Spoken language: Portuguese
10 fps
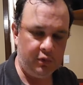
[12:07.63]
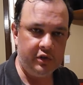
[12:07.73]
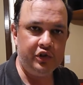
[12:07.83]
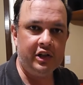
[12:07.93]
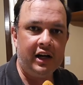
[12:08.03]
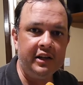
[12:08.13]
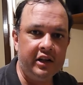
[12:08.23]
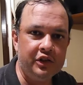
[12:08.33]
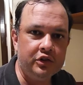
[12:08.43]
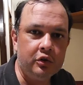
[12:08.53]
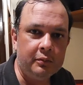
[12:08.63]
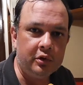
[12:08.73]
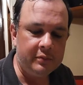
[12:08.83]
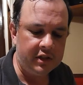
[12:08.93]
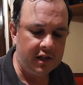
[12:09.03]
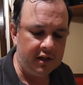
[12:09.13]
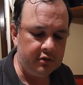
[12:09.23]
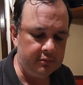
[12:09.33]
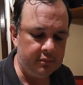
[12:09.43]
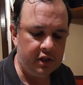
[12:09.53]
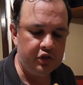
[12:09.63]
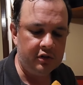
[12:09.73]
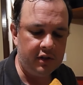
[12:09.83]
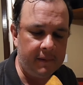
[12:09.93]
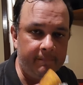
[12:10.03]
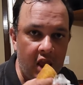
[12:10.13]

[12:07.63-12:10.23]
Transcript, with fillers: bolinho de carne que a gente comprou no mercado pra jantar.